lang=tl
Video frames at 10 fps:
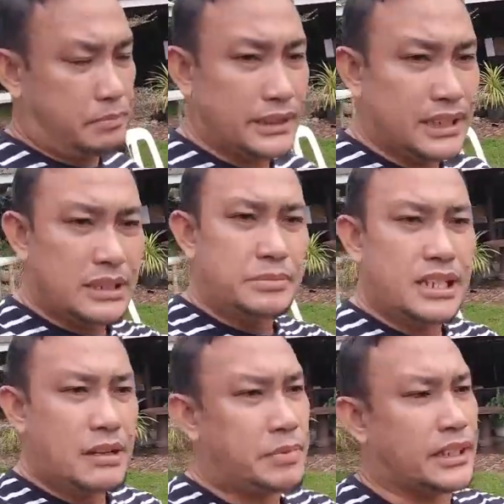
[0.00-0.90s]

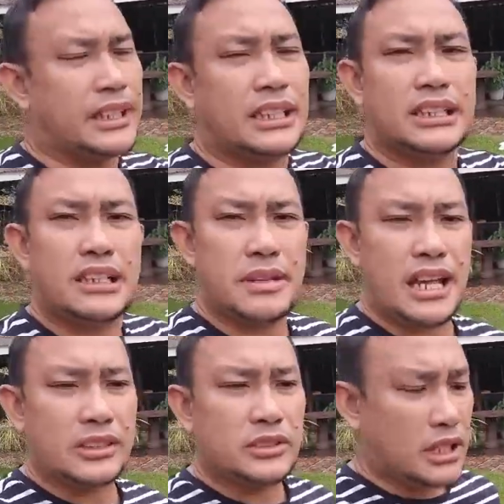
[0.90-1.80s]
pag-deliver na yung parking lot nila
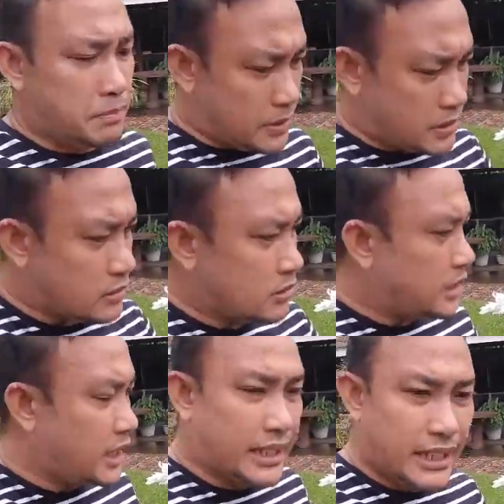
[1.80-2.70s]
malayo, tapos yung
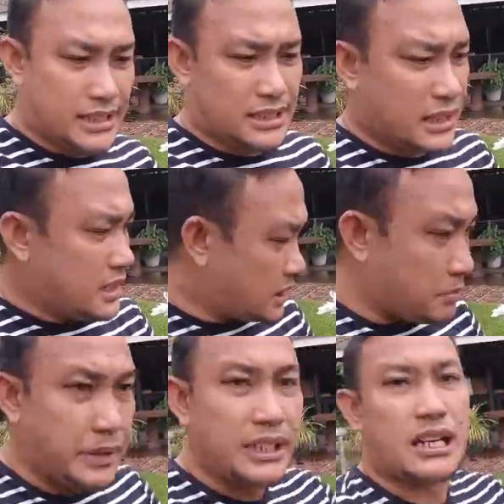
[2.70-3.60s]
mga guest,
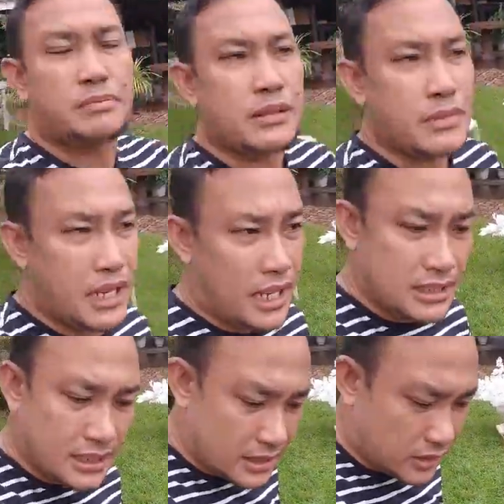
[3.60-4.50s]
Siyempre,
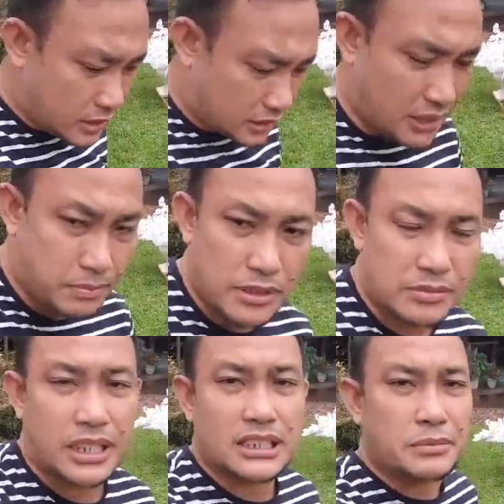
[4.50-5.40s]
nakapangmalakasan na suot,
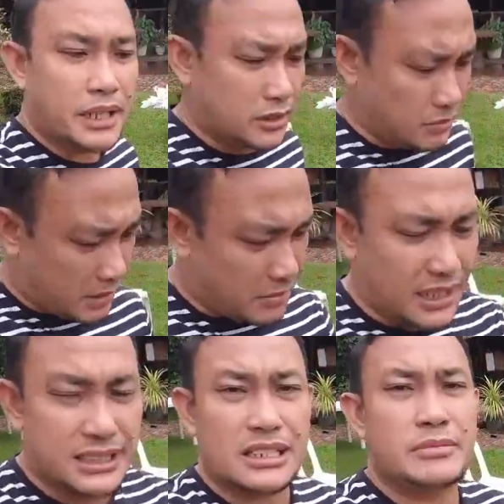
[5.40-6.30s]
nakaporma, nakasapatos,
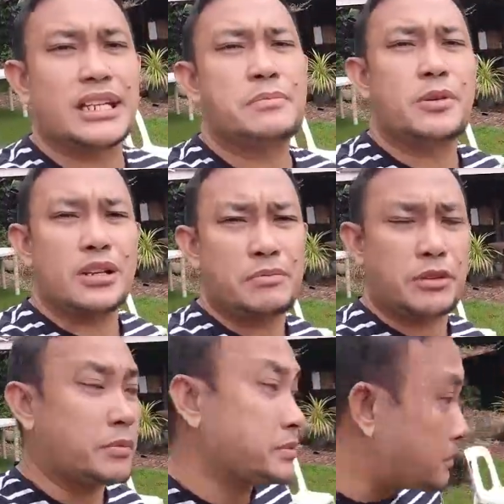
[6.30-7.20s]
magbaklay sila, may
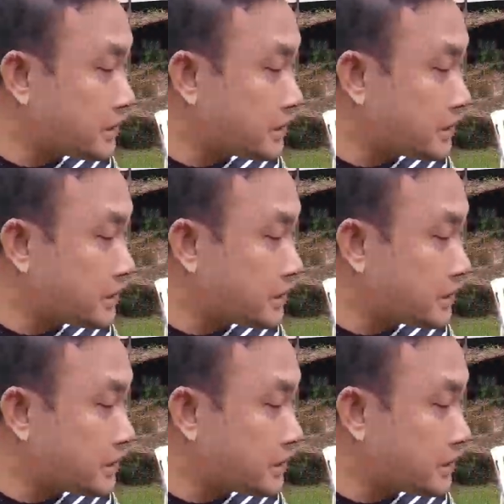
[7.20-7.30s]
lapok-lapok.